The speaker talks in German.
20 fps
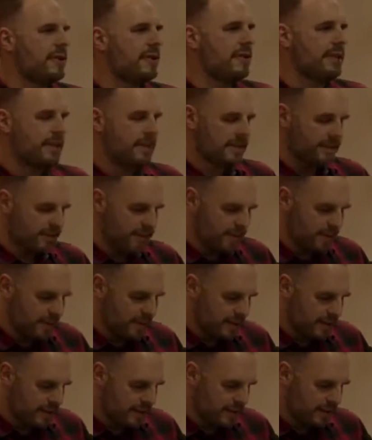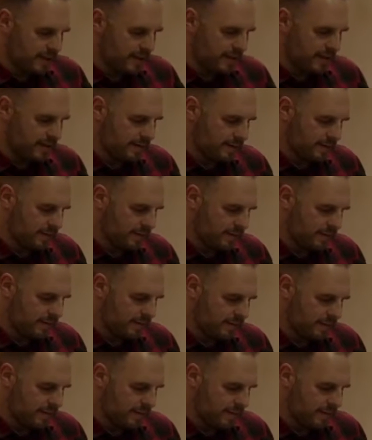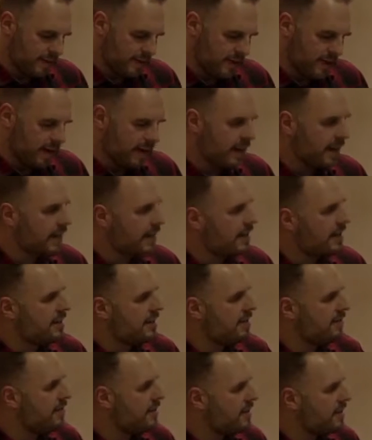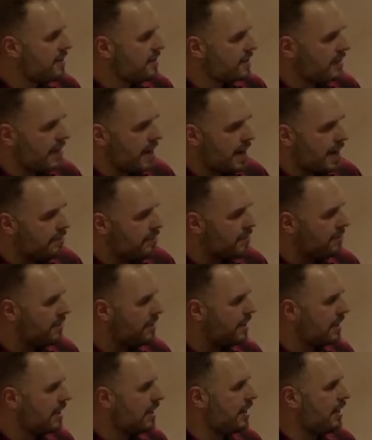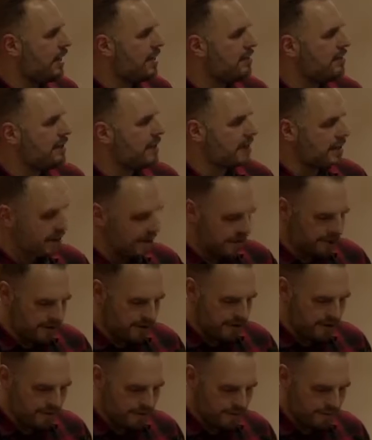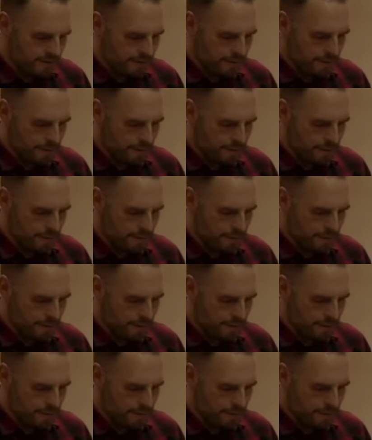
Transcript: der Jesus spricht. Er redet davon, dass Lahme wieder gehen werden können.